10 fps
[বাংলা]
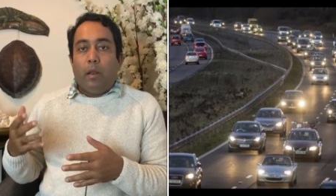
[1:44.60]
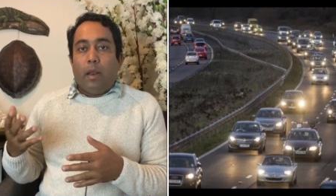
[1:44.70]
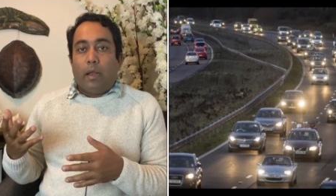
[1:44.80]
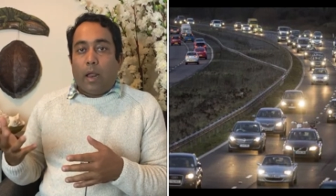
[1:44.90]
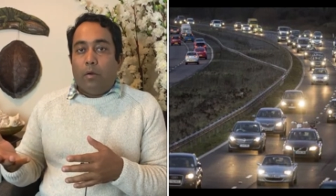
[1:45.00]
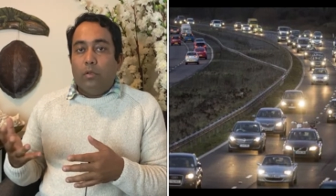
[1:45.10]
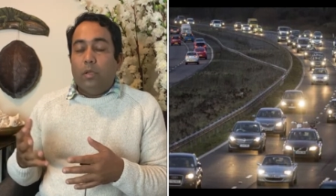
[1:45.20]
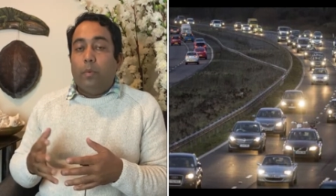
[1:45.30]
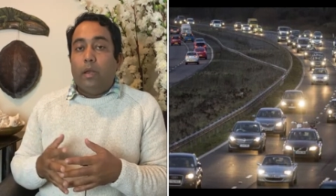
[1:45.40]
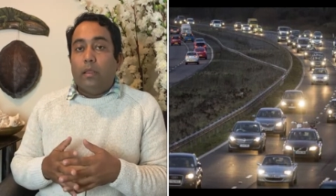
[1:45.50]
এর কারণ
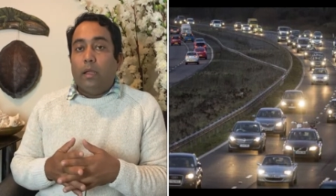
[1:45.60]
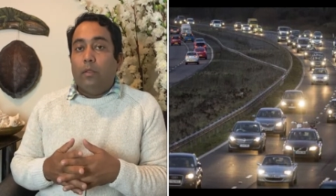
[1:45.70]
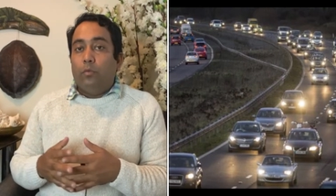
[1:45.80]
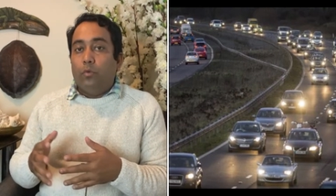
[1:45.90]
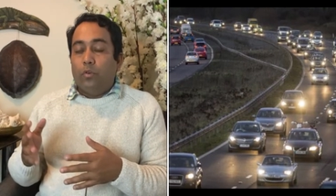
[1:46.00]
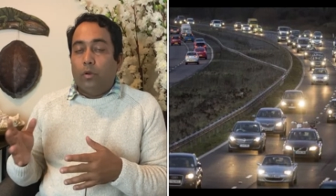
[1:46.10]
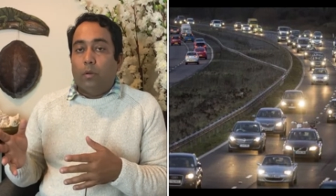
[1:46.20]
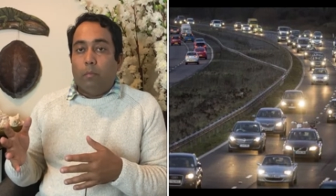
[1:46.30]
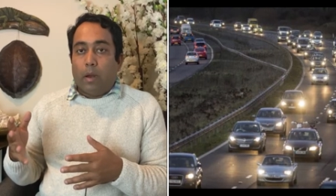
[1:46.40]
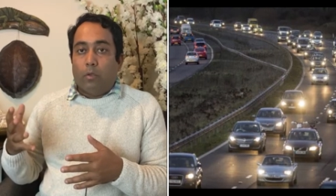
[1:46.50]
হচ্ছে ব্রিটেন থেকে দূষণ
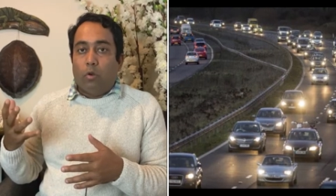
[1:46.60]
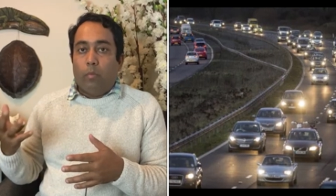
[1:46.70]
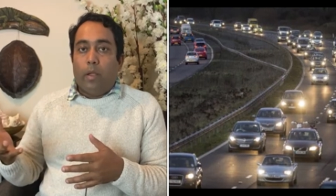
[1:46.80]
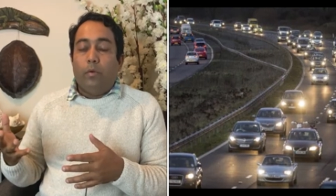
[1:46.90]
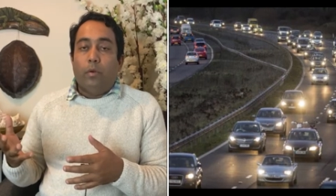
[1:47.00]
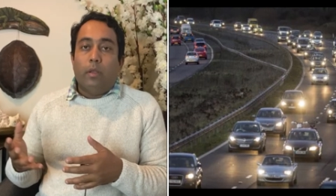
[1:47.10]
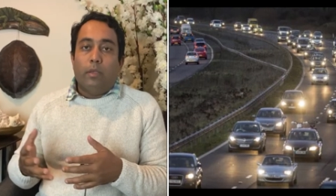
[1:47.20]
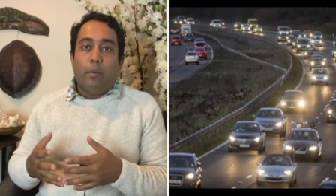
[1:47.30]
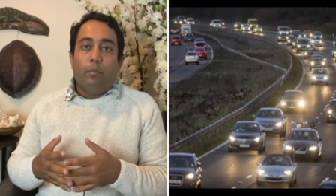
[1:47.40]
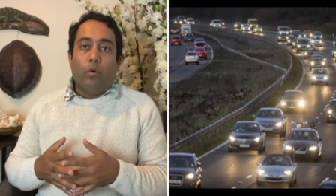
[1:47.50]
মানে জলবায়ুর
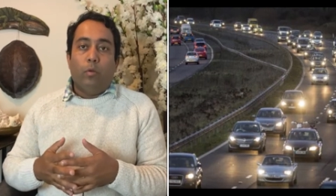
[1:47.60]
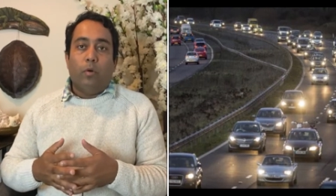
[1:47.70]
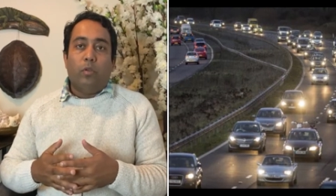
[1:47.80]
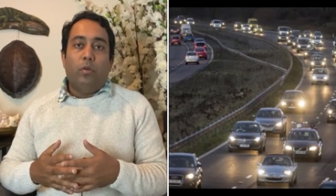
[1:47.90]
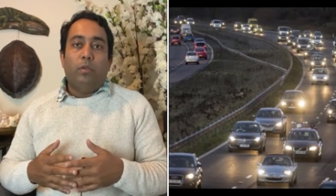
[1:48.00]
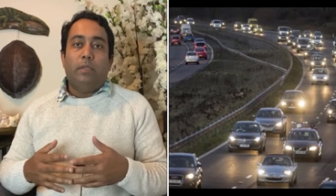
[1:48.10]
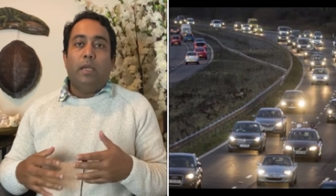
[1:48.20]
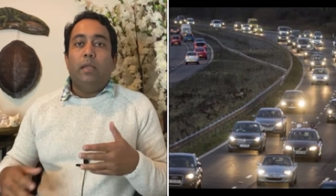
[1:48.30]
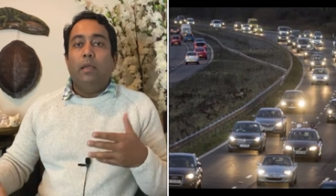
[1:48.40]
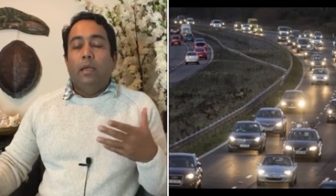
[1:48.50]
যে পরিবর্তন হচ্ছে